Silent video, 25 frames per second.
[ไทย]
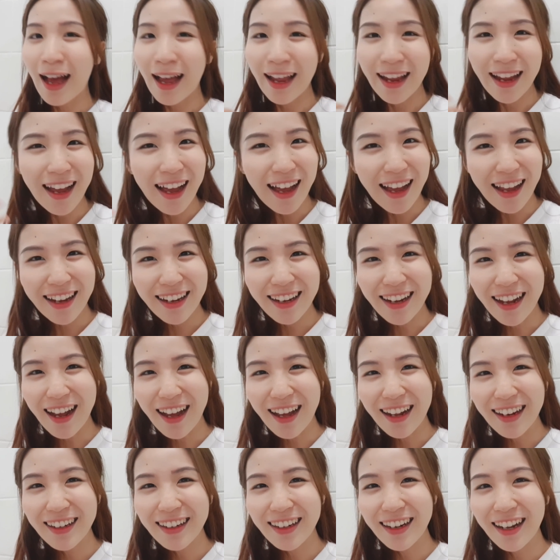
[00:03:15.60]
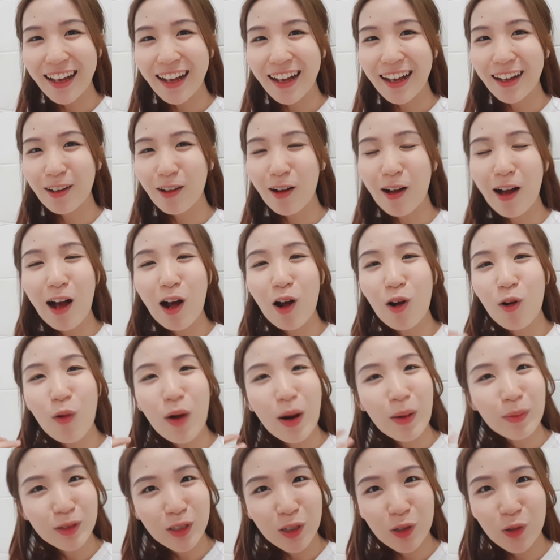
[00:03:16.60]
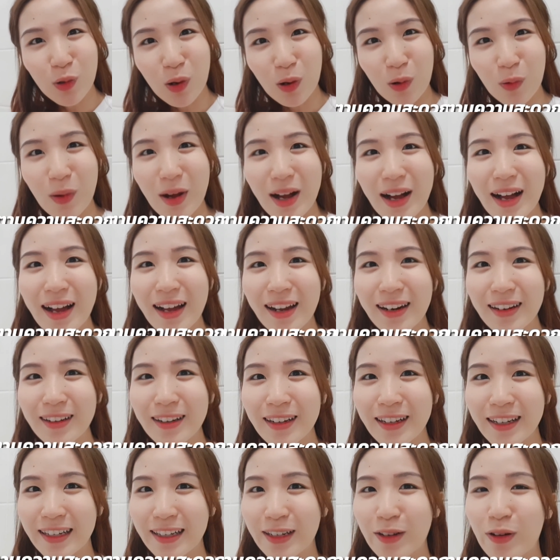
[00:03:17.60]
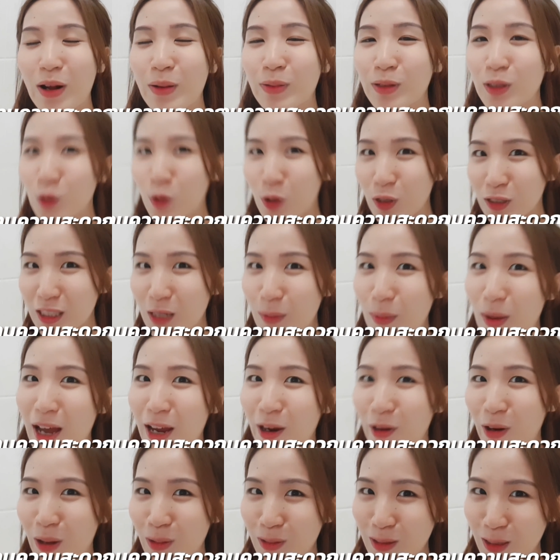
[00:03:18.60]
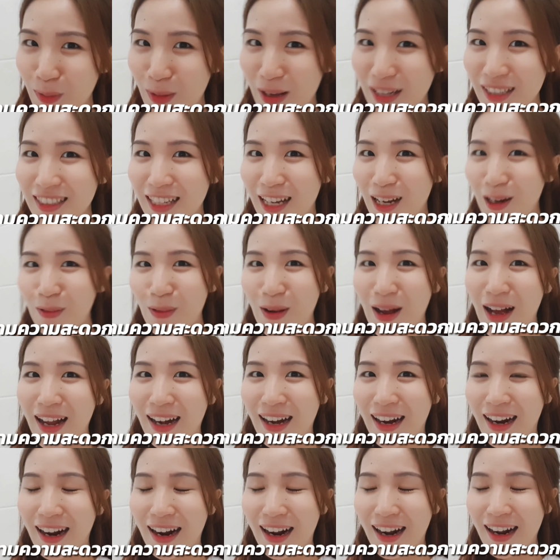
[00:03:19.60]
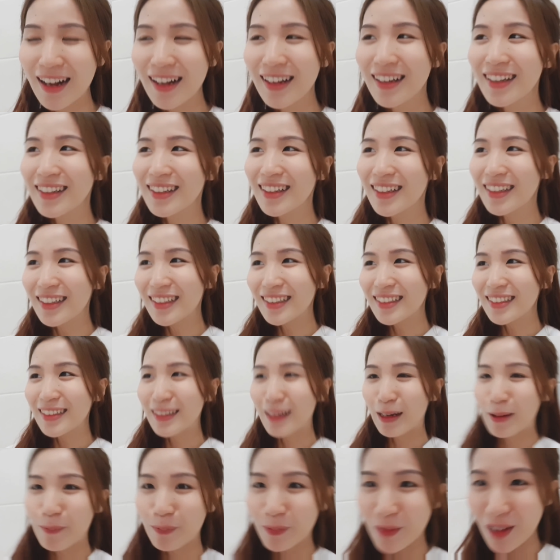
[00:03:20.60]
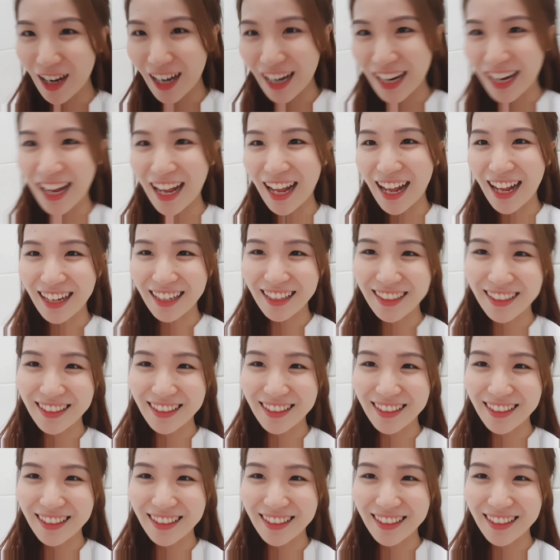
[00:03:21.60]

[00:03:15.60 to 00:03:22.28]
คล้ายๆกันนะคะก็เอาความสะดวกว่าเลยความสะดวกสบายความสบายใจว่านะคะโอเคค่ะ